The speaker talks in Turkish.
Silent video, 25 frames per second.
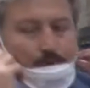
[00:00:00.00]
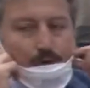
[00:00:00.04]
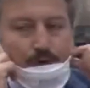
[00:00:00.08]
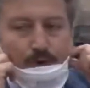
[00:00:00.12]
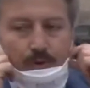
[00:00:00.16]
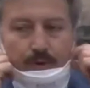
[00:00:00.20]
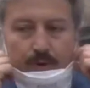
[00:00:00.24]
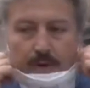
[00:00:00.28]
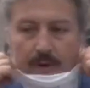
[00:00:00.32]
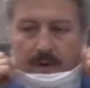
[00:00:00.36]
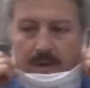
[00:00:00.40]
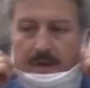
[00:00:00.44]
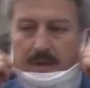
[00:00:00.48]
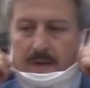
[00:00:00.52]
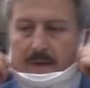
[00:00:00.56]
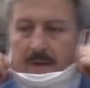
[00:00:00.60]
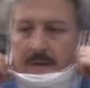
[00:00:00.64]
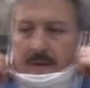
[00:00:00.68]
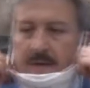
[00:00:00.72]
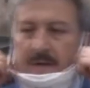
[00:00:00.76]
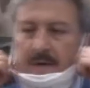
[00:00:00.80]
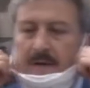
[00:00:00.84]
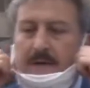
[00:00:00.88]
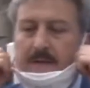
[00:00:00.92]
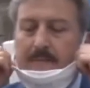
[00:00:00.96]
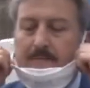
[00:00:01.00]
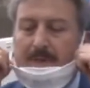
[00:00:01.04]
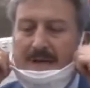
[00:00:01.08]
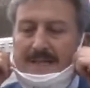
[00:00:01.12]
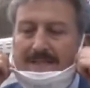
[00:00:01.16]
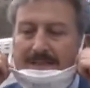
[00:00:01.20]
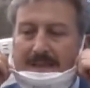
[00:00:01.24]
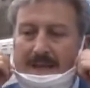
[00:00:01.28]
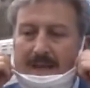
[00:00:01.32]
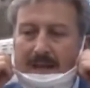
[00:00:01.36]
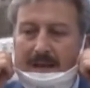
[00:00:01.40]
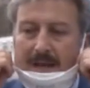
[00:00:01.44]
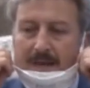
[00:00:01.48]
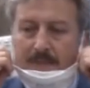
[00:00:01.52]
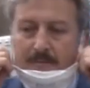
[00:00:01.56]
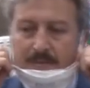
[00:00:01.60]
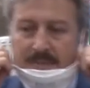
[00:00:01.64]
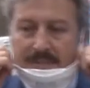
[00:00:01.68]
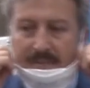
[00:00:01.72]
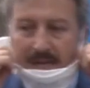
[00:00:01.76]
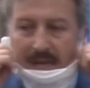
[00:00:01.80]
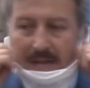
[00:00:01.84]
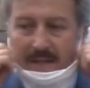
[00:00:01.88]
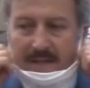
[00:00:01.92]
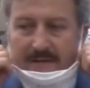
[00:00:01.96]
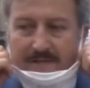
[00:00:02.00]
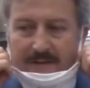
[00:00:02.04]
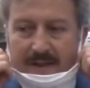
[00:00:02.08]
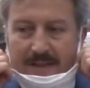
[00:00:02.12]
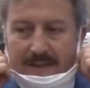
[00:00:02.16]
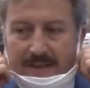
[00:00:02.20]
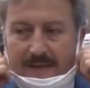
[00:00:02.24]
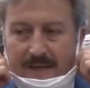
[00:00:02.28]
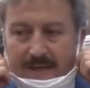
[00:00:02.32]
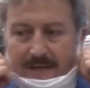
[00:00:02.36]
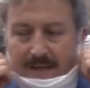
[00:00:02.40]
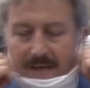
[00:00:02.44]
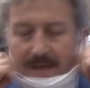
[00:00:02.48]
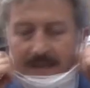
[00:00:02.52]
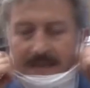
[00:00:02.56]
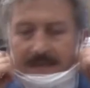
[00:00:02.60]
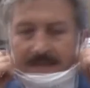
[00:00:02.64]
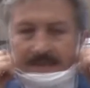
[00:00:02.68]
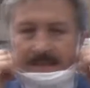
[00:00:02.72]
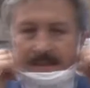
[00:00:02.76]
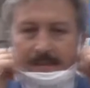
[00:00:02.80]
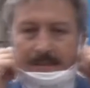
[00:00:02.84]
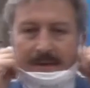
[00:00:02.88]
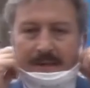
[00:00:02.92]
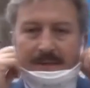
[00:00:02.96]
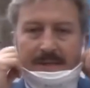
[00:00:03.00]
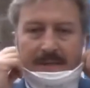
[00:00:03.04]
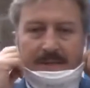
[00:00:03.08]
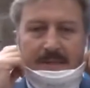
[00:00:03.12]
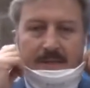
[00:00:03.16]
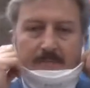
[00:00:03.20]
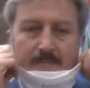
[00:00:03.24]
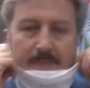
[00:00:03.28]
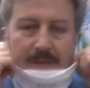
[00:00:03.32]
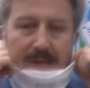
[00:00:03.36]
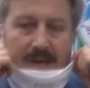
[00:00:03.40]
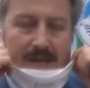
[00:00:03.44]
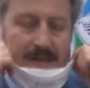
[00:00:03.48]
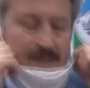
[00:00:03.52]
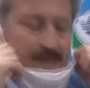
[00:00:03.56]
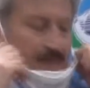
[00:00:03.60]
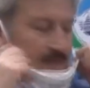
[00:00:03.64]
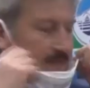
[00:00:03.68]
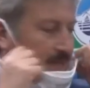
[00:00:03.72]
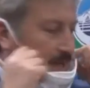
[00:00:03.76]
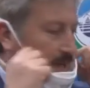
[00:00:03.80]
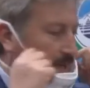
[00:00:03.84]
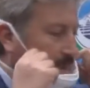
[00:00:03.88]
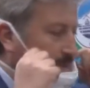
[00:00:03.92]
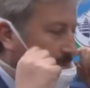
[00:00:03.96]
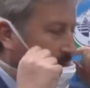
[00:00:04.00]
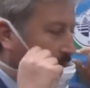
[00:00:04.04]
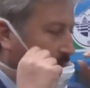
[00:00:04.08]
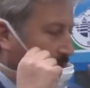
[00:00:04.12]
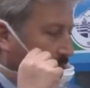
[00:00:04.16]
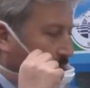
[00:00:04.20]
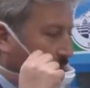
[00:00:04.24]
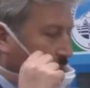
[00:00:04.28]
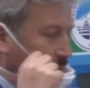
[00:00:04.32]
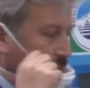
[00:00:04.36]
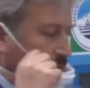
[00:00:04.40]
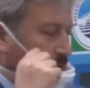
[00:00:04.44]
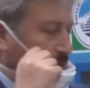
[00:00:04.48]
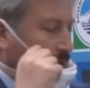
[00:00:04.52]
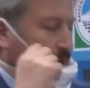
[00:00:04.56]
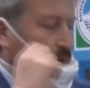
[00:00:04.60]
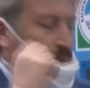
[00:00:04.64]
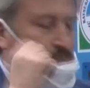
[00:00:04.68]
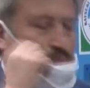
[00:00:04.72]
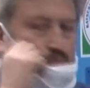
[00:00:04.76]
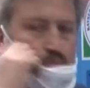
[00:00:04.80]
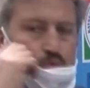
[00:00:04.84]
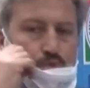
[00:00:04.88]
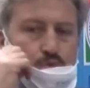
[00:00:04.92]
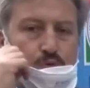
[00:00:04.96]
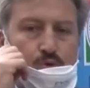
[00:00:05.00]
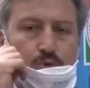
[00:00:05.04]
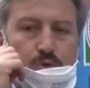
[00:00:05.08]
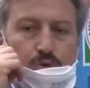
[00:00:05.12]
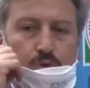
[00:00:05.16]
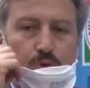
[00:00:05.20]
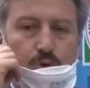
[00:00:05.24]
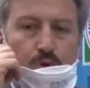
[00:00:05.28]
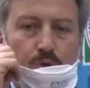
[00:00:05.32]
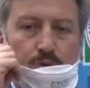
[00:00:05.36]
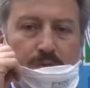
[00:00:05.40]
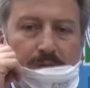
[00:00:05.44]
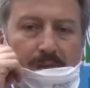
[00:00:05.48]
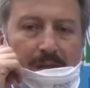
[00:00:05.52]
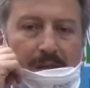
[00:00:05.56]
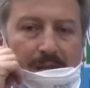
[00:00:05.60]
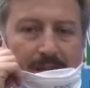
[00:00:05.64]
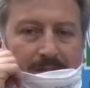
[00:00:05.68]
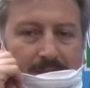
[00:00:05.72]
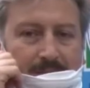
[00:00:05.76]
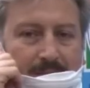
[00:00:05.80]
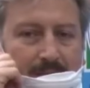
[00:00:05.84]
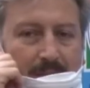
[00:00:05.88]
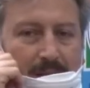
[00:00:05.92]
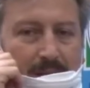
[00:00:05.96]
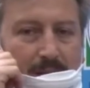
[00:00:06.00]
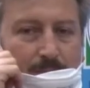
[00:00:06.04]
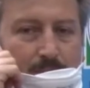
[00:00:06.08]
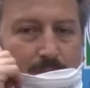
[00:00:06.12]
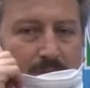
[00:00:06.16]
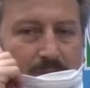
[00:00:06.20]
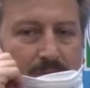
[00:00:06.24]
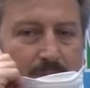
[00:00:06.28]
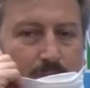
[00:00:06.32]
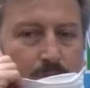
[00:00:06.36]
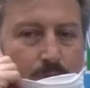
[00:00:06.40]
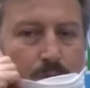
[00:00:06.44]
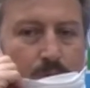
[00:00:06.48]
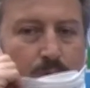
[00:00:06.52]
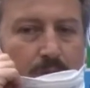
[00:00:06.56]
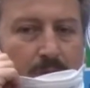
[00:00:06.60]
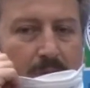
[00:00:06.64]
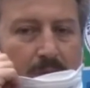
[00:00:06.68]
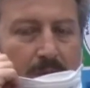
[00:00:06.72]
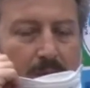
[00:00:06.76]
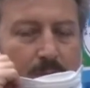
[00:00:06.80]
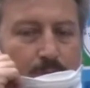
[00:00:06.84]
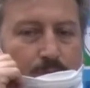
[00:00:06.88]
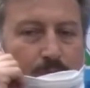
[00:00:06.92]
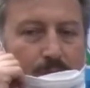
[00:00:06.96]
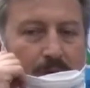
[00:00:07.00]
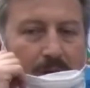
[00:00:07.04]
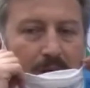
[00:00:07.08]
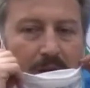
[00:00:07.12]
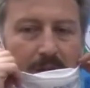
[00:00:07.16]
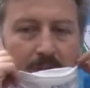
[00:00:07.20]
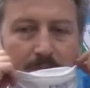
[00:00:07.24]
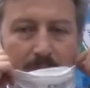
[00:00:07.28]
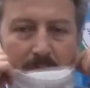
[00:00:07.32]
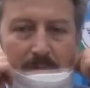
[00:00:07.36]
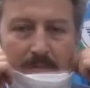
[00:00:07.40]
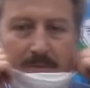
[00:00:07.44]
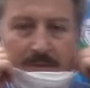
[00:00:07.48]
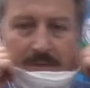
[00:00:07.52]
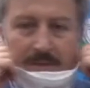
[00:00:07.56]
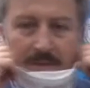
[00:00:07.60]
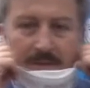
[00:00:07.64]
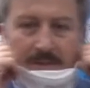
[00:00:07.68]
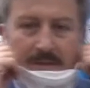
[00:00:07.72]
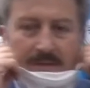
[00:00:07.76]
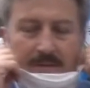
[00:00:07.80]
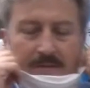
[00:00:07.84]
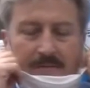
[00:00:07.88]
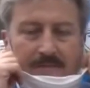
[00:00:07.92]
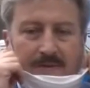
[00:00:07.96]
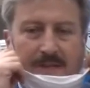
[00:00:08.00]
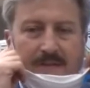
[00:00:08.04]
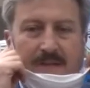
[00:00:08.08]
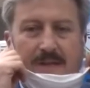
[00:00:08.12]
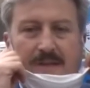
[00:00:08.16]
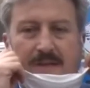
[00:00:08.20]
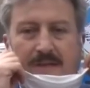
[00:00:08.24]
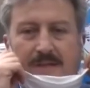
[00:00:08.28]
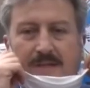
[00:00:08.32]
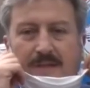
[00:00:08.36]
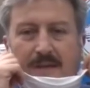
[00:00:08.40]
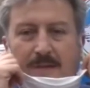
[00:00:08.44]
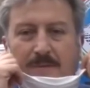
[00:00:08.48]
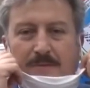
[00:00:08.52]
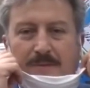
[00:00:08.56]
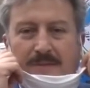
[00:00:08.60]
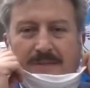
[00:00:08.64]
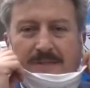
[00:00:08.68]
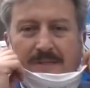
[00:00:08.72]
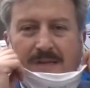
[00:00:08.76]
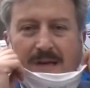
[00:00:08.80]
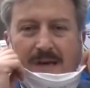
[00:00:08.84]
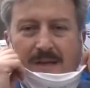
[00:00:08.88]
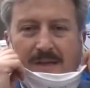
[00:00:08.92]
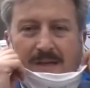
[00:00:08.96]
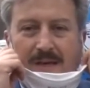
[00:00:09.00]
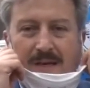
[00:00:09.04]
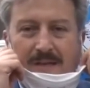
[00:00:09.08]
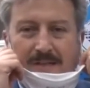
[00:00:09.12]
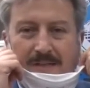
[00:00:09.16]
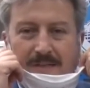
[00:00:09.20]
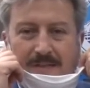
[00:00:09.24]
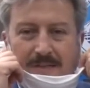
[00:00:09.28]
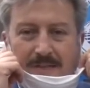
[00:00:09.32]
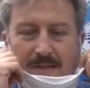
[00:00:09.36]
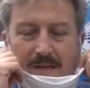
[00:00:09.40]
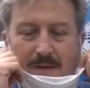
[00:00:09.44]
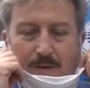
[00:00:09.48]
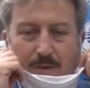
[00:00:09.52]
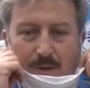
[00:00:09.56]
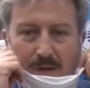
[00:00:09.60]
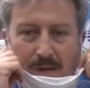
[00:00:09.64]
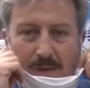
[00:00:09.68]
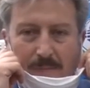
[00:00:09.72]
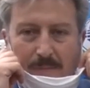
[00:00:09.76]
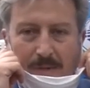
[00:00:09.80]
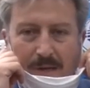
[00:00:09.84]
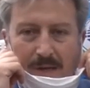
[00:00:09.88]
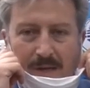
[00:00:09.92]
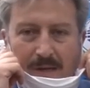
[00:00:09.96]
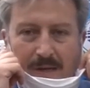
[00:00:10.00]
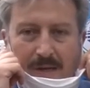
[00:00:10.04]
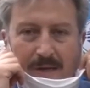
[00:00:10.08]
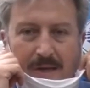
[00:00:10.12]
bu e, maskelerimiz, eldivenler aynı zamanda tıbbi atık sayıldığında bu tür özel hazırlanmış noktalara bunları atmamız vatandaşlarımızın sağlığı açısından önemli.